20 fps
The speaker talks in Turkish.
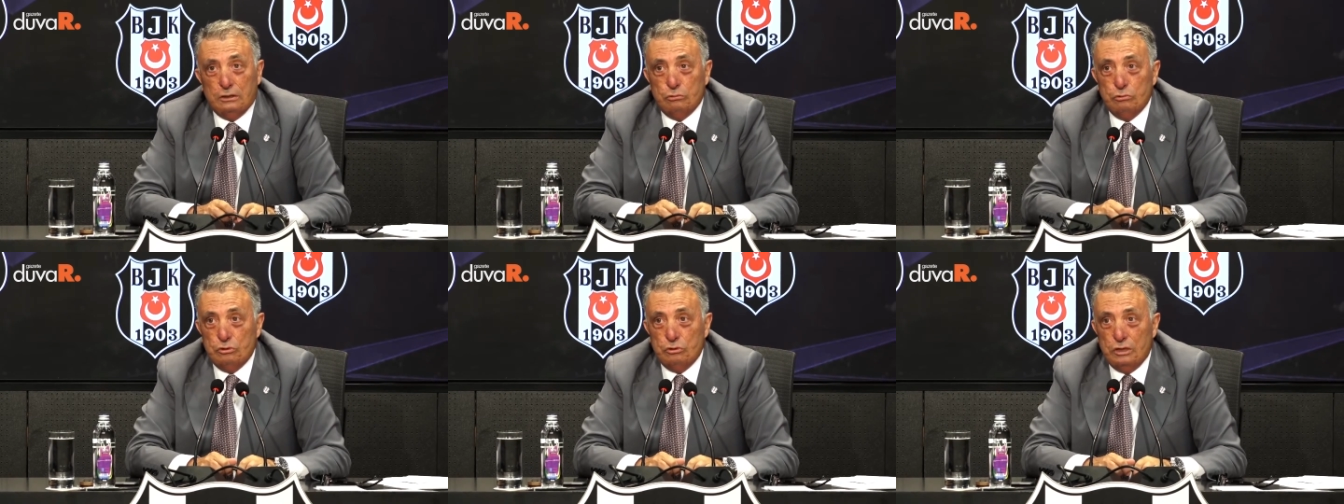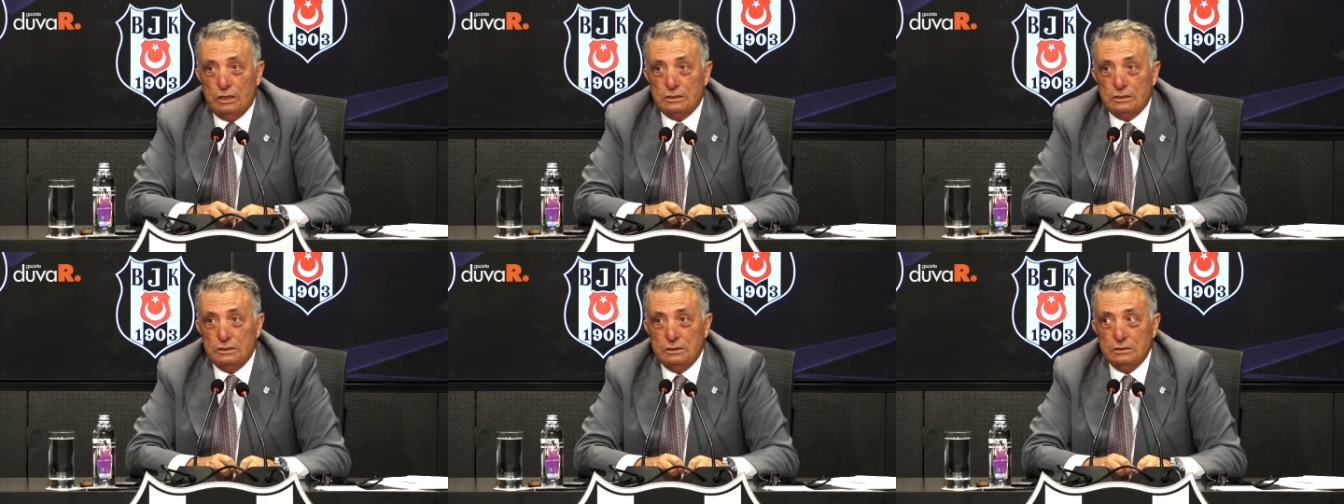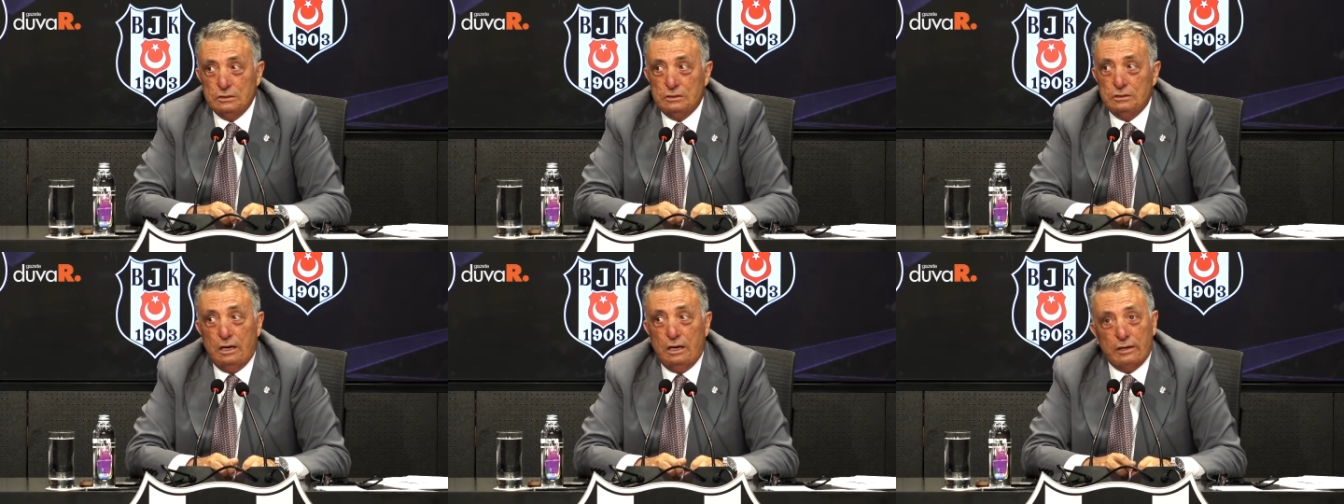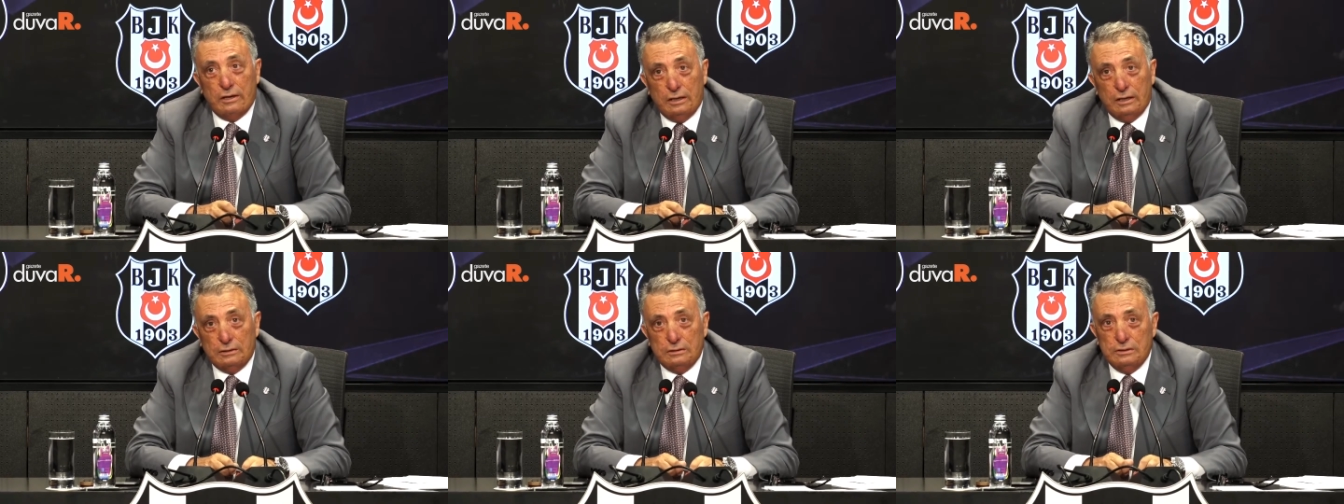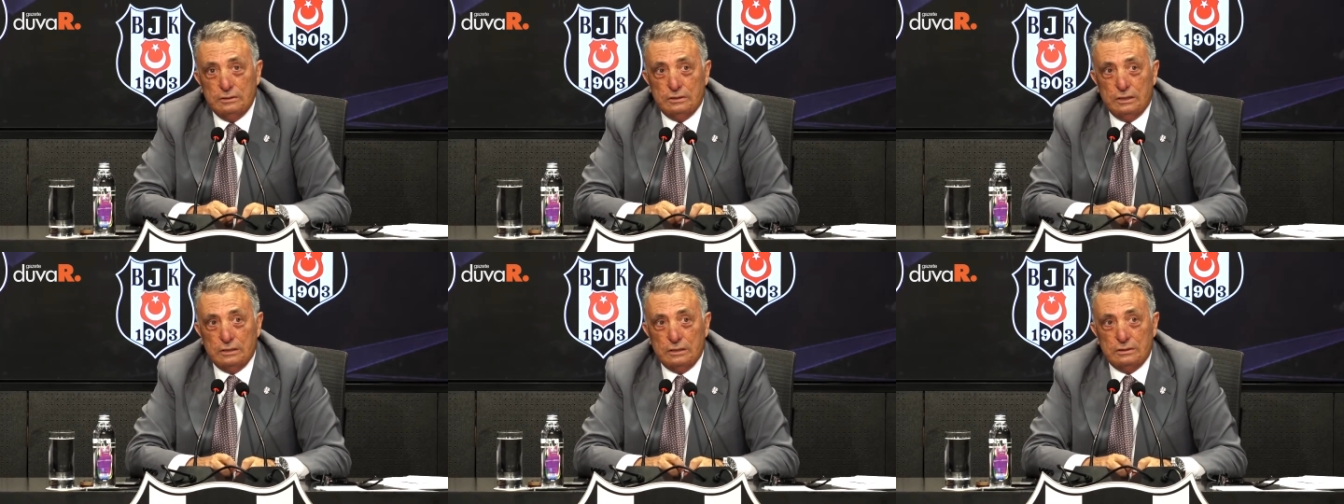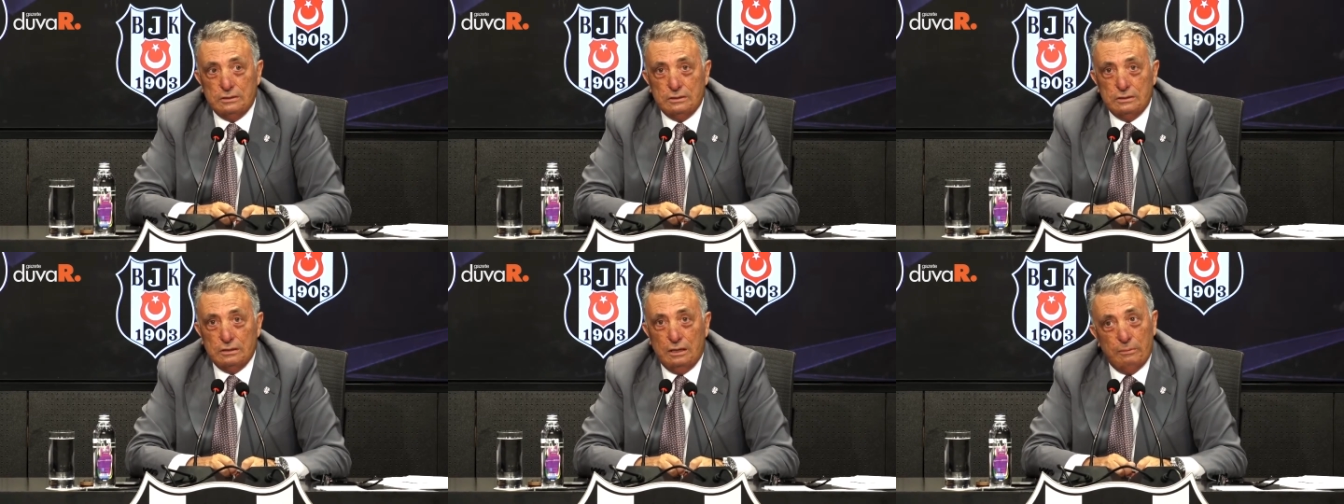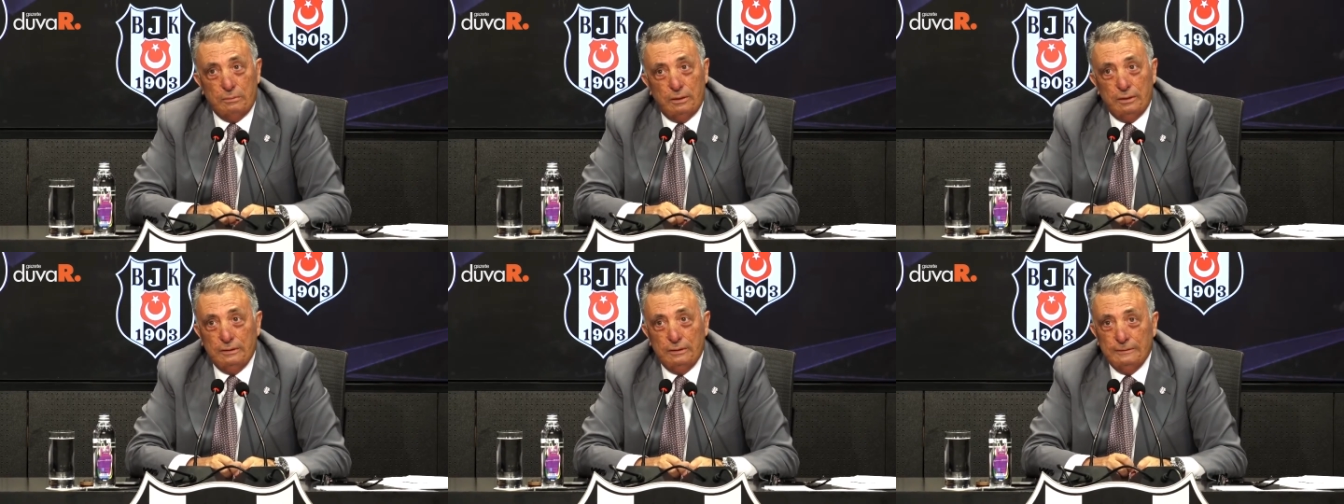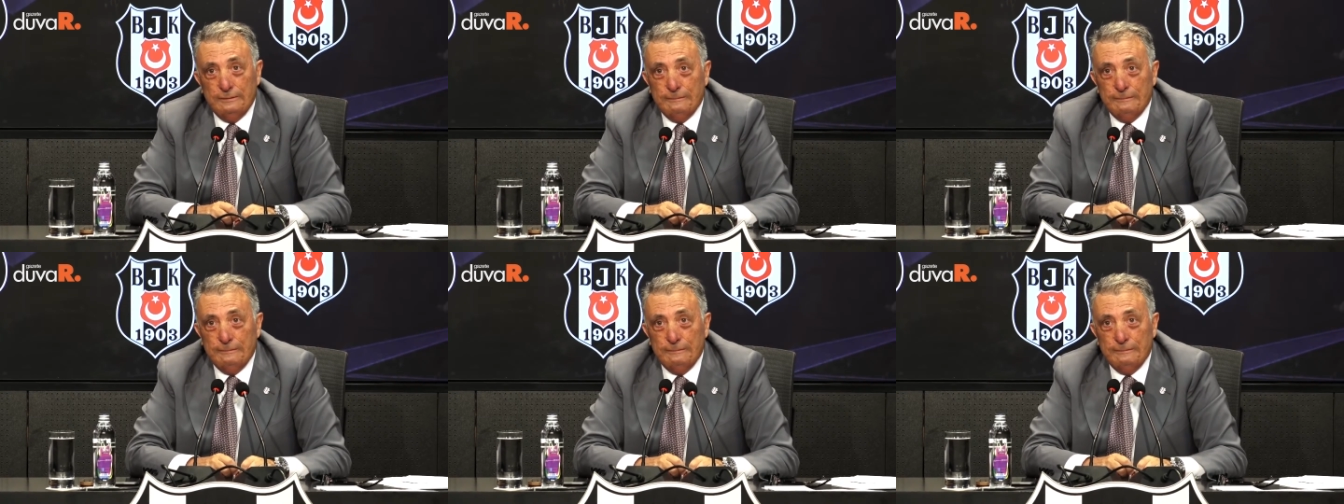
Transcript: duyacaksınız. Daha rahatlayacaksınız ama